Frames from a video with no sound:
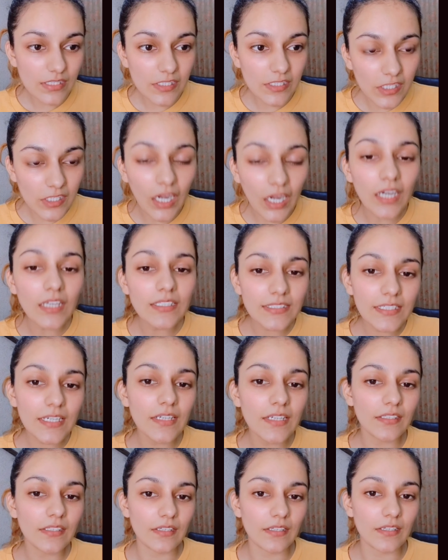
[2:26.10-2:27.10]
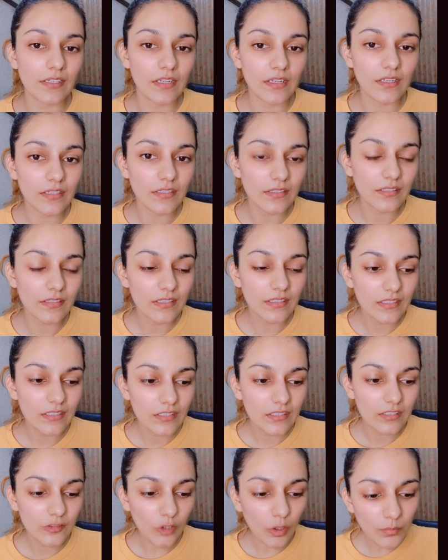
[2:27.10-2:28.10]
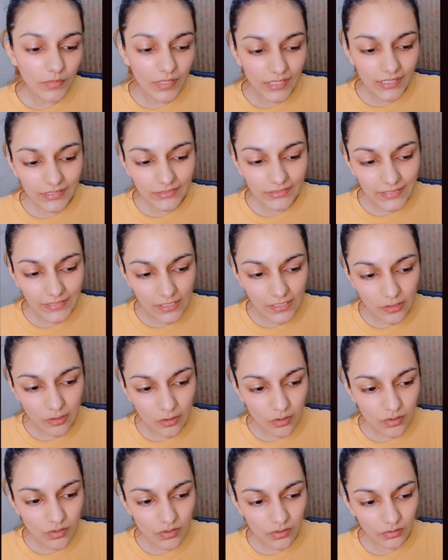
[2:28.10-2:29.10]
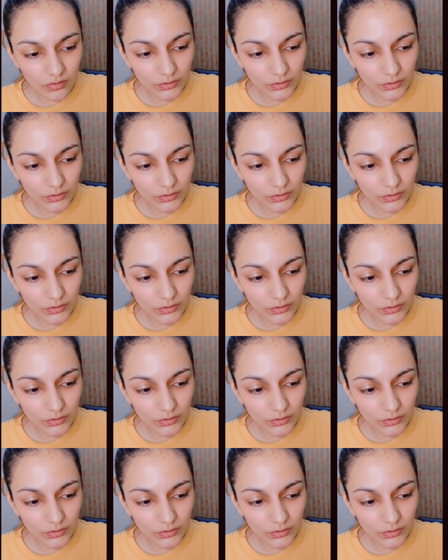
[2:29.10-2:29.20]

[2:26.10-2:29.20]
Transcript: इंसान क्या कर रहे हैं तो हम लिरिक्स देखो